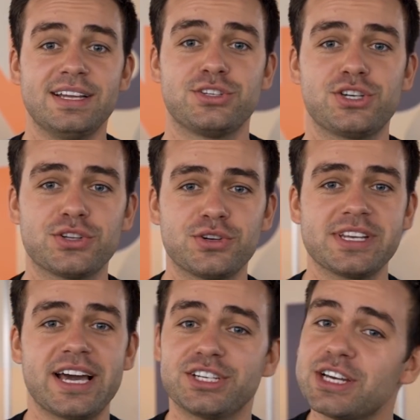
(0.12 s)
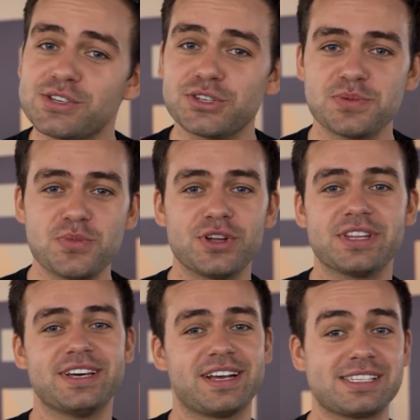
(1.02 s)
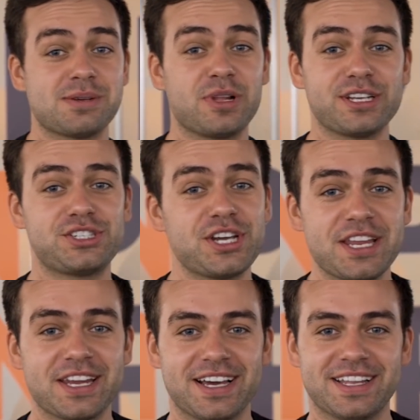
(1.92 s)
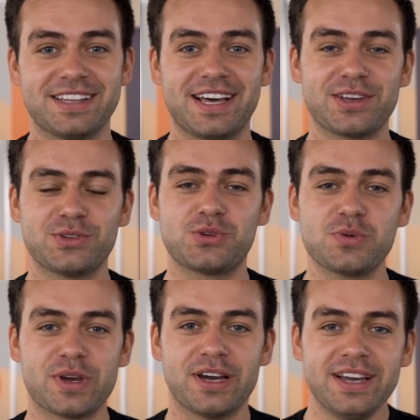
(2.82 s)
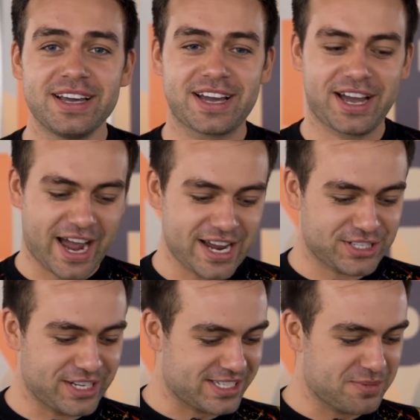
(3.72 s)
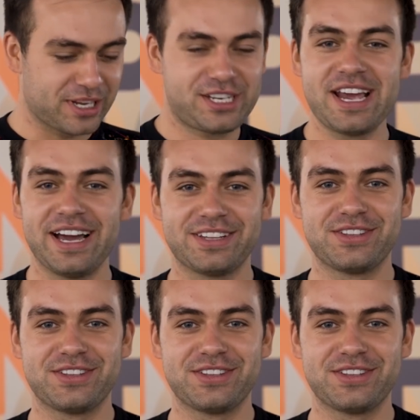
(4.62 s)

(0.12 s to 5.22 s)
Ну что, друзья, сейчас очень модное разоблачение на YouTube каждый разоблачает